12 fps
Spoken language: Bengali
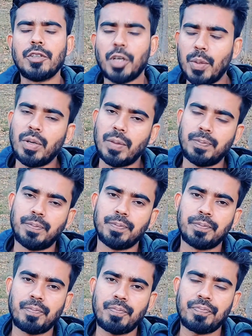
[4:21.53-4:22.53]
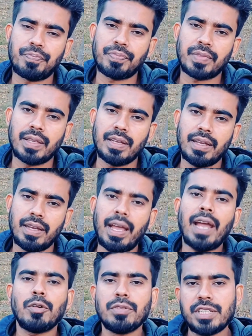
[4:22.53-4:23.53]
সম্ভব
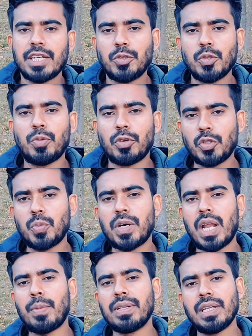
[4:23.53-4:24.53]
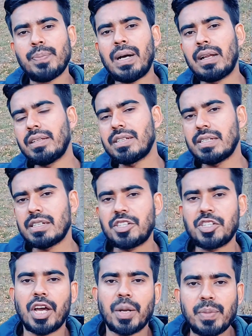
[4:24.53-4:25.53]
এখন যেহেতু বর্তমান আমাদের বাংলাদেশের
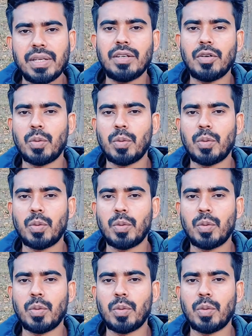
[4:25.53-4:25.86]
সার্বিক